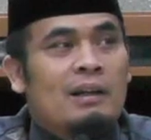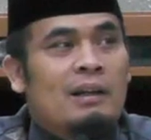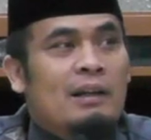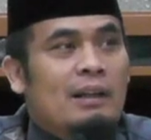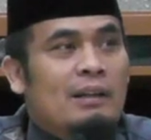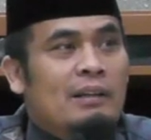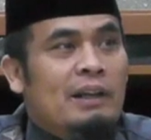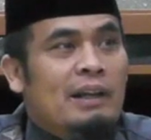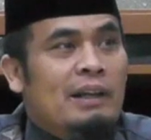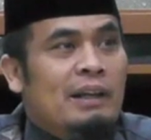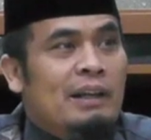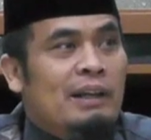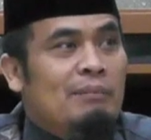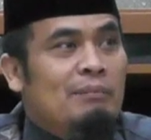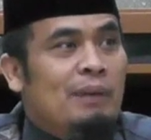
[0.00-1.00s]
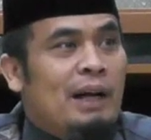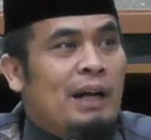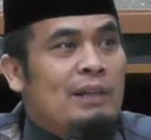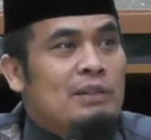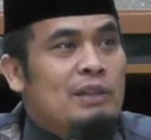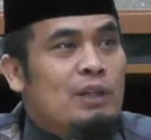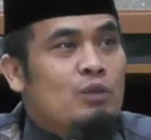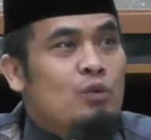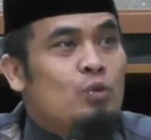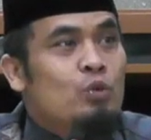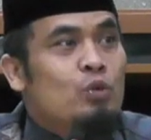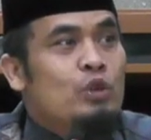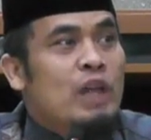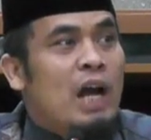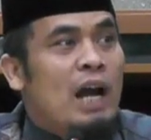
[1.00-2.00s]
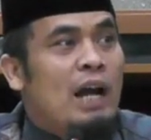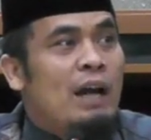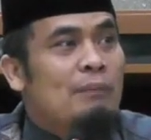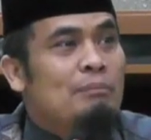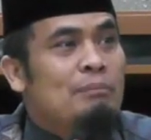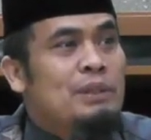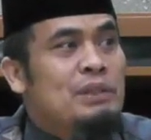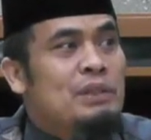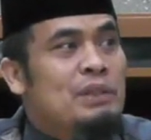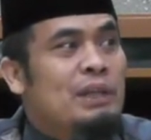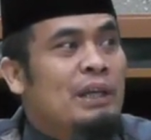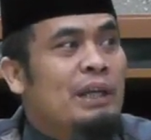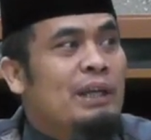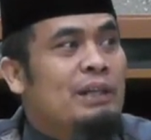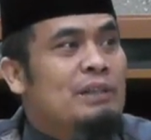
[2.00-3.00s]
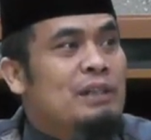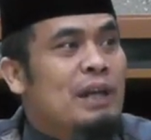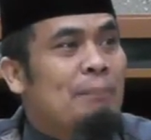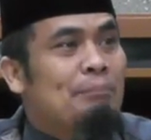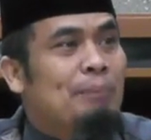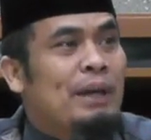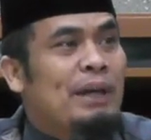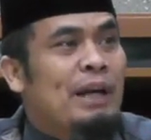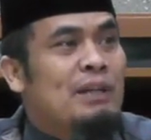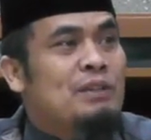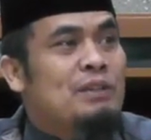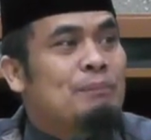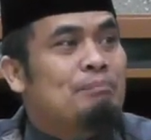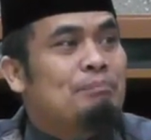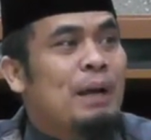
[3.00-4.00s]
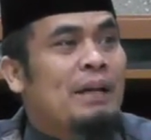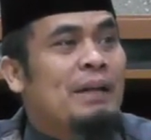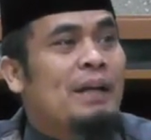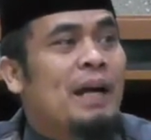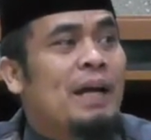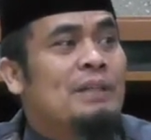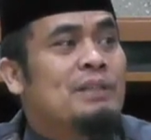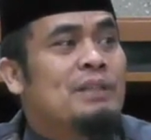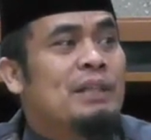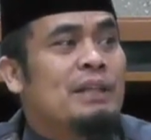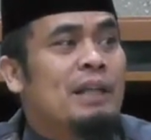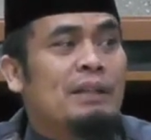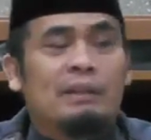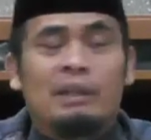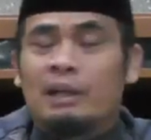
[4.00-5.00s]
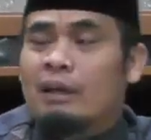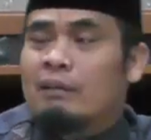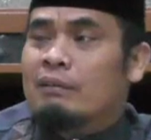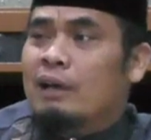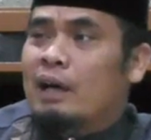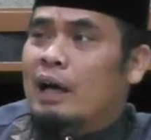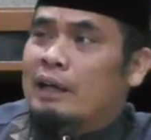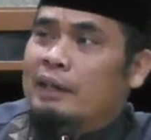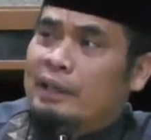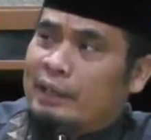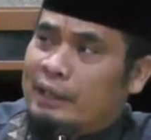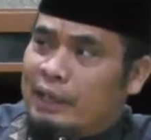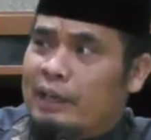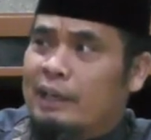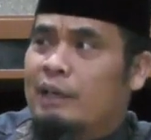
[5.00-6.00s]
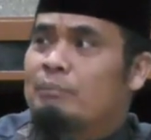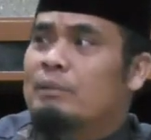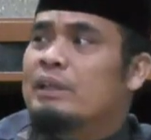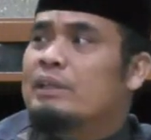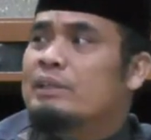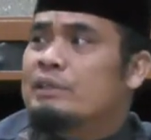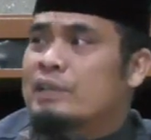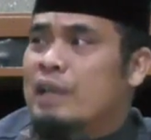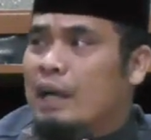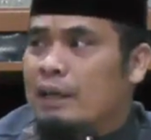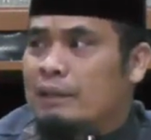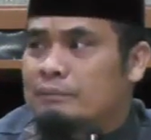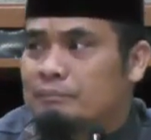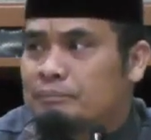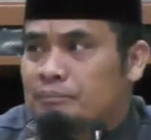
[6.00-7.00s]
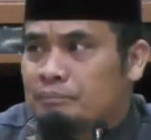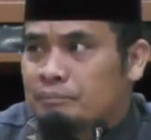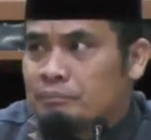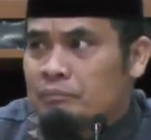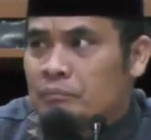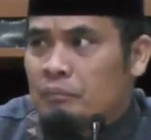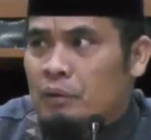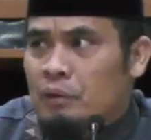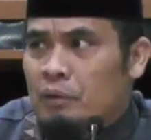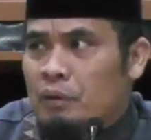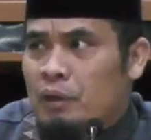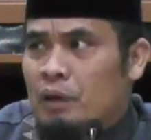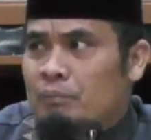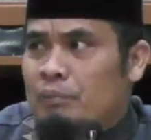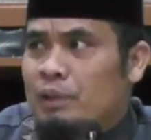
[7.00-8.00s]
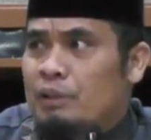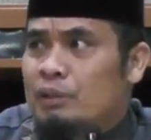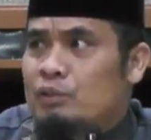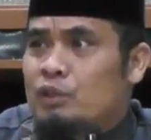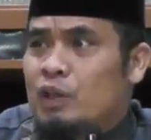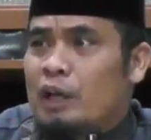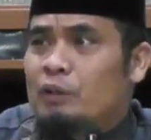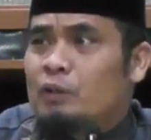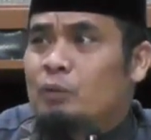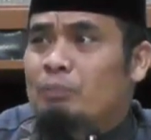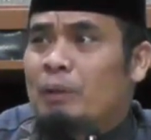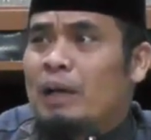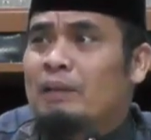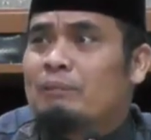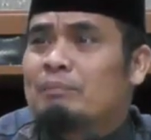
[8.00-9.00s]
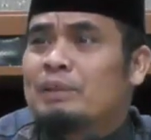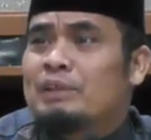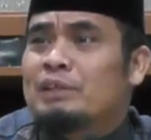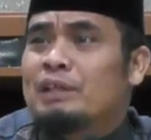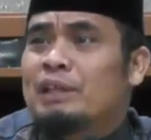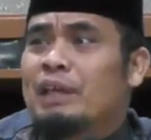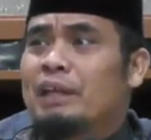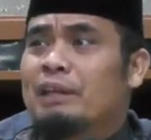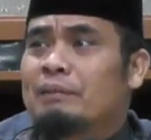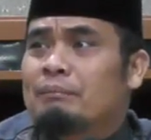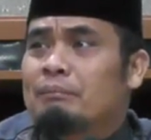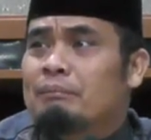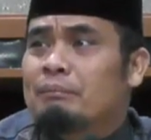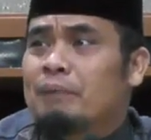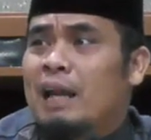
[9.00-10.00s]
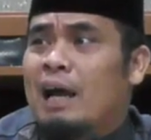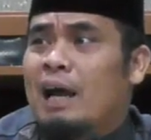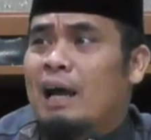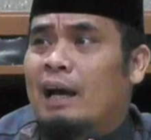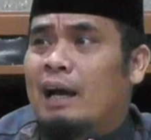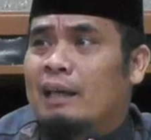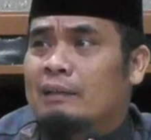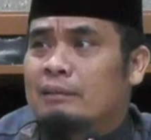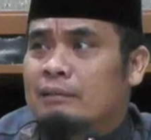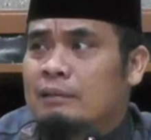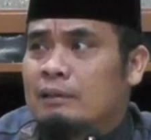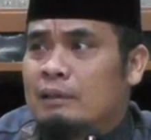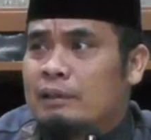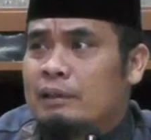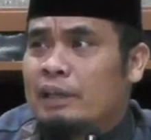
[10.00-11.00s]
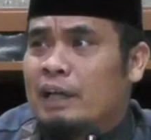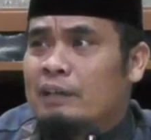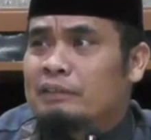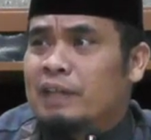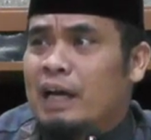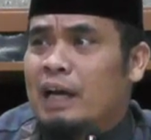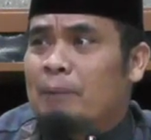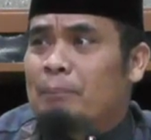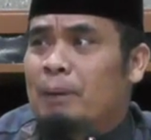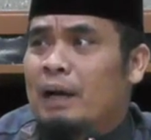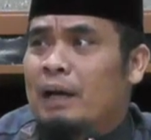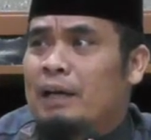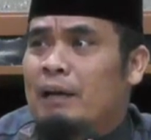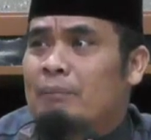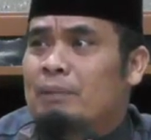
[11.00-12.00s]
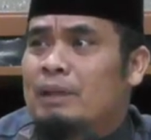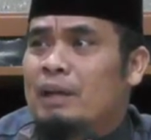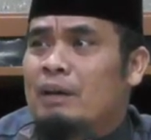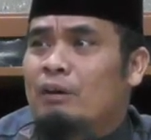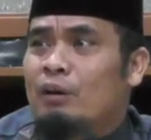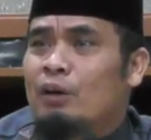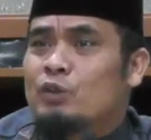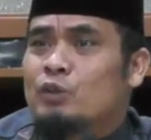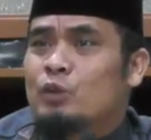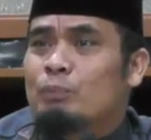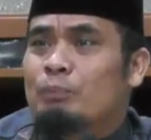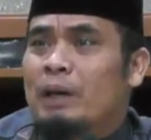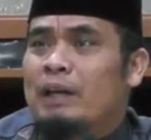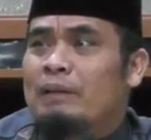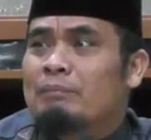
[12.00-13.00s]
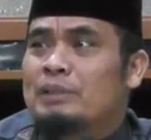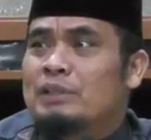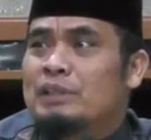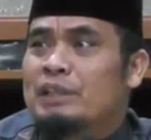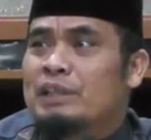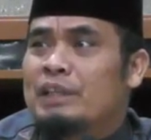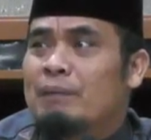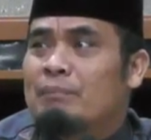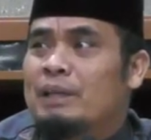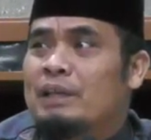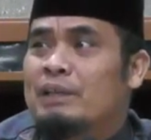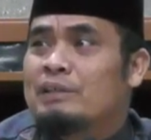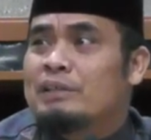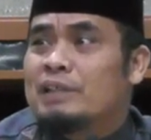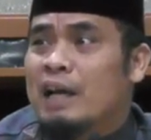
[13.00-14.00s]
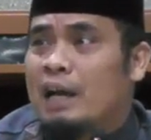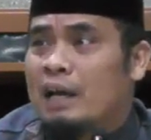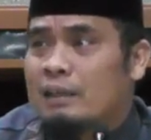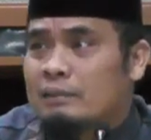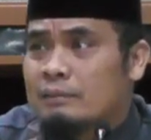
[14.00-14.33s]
Nanti ada yang merasa susah, miskin, sampai nggak sempat ngaji, nanti Allah hadirkan Nabi Isa. Nabi Isa itu paling miskin, melarat, di antara para nabi dan rasul paling miskin Nabi Isa.